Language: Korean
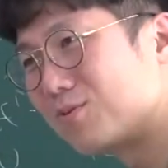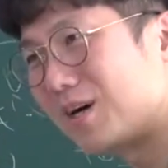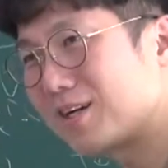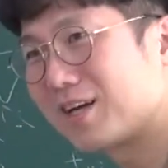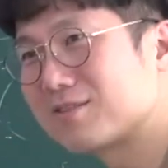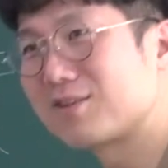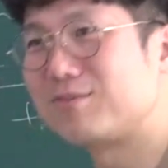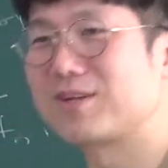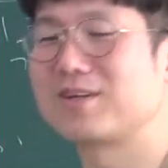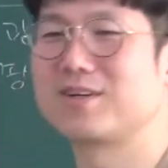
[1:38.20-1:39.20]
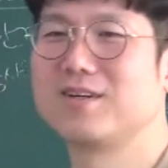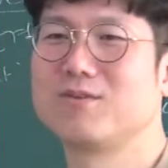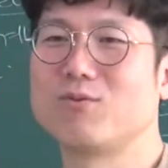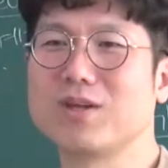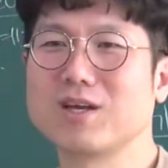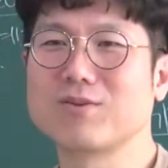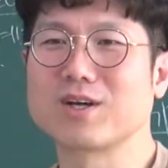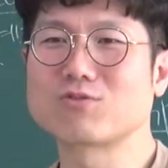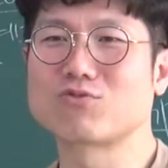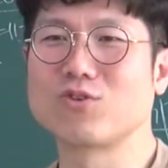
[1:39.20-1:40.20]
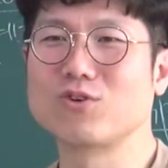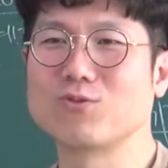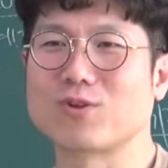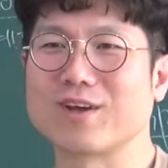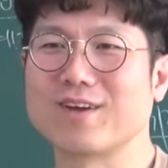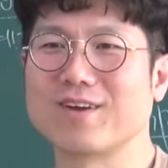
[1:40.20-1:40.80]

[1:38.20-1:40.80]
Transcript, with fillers: 막 했단 었 말이야. 왜냐하면 내가 수영을 못해.